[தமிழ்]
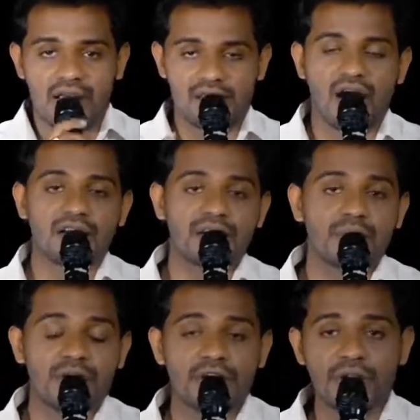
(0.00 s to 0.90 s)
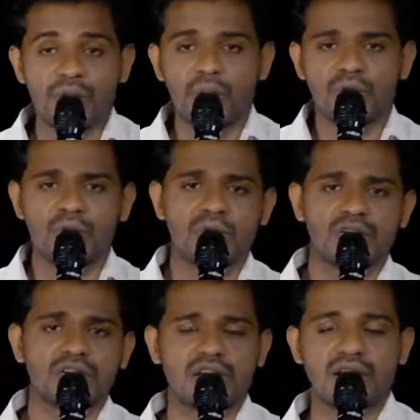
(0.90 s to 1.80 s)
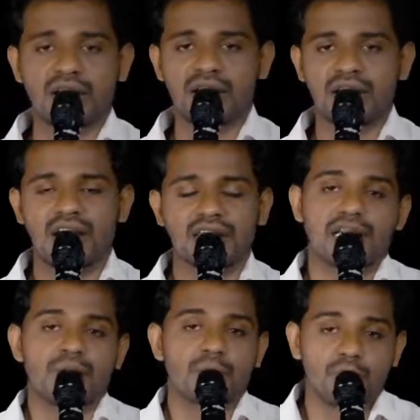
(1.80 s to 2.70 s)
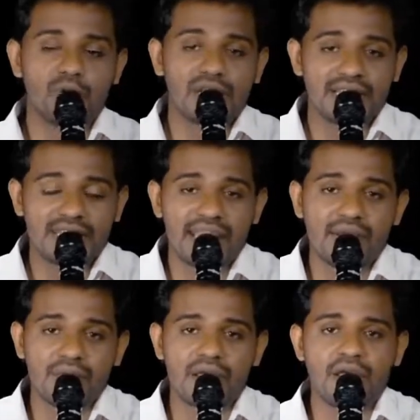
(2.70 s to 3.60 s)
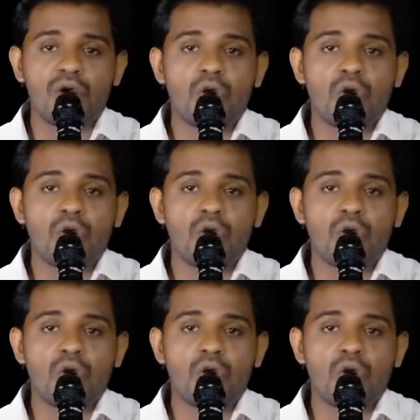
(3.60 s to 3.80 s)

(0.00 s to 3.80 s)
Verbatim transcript: அந்த ஆண்டவர் இன்றைக்கும் உயிரோடு இருக்கிறார் அதற்கு நமக்குள்ள தேவை